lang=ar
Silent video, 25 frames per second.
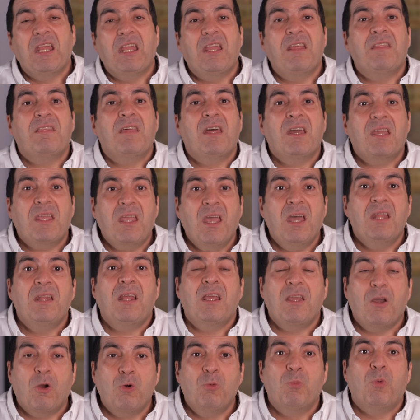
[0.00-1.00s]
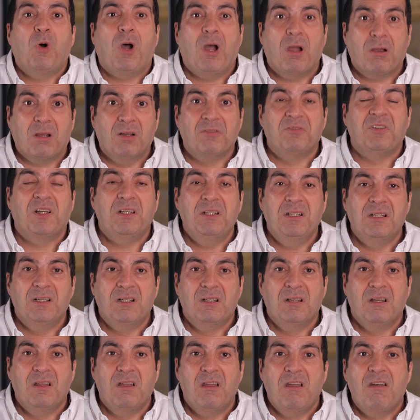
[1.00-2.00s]
إذا كان يوم عرفة
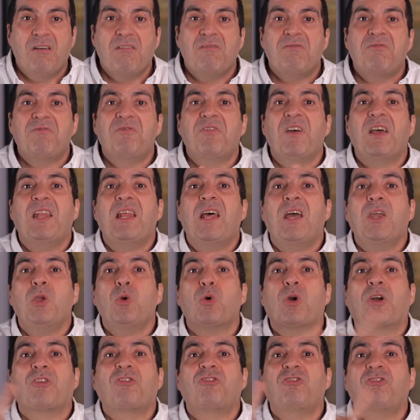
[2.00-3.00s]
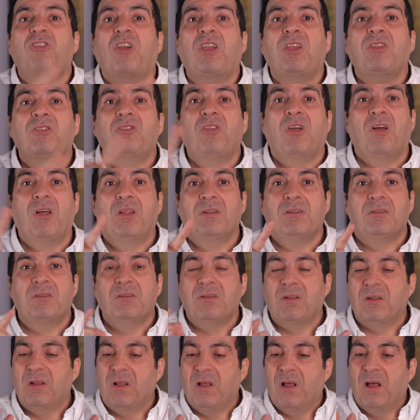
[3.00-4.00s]
فلا يرى الشيطان
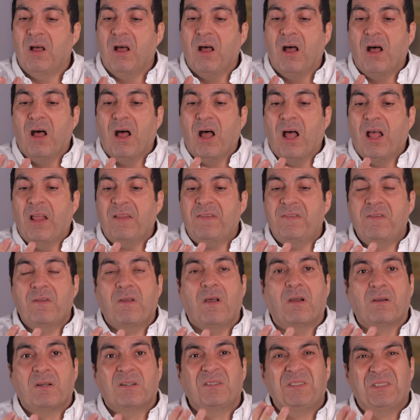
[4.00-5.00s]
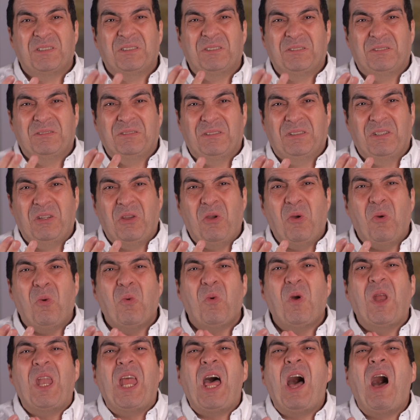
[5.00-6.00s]
أصغر
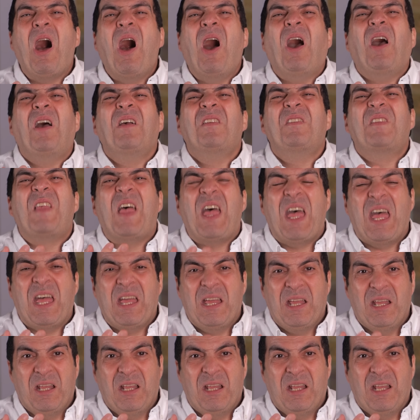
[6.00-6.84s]
ولا أخزى